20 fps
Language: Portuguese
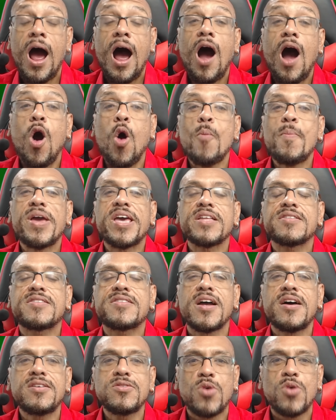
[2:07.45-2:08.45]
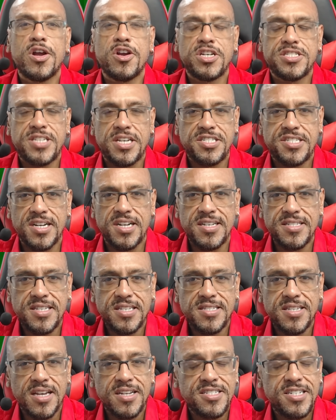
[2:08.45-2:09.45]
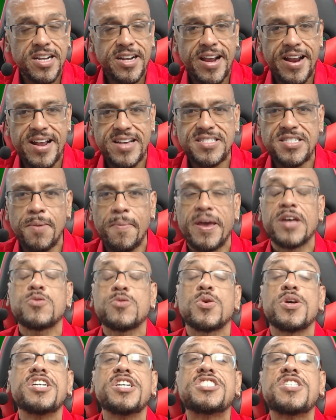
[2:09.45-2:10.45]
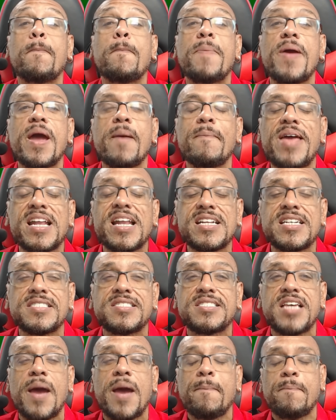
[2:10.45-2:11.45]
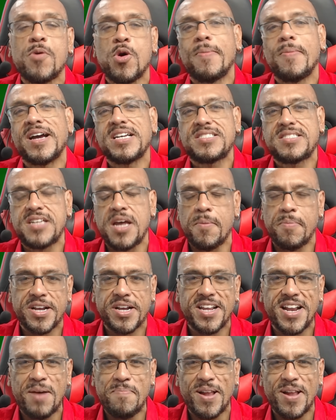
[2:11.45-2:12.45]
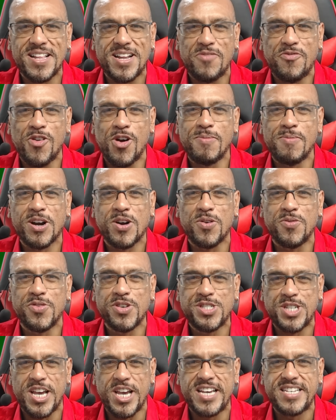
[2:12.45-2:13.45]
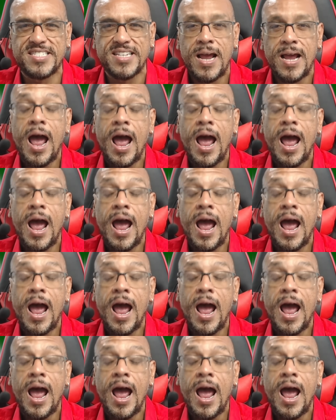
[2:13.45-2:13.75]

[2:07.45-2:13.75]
aumentando as nossas chances de crescimento e de permanecer por mais tempo aqui na plataforma com vocês.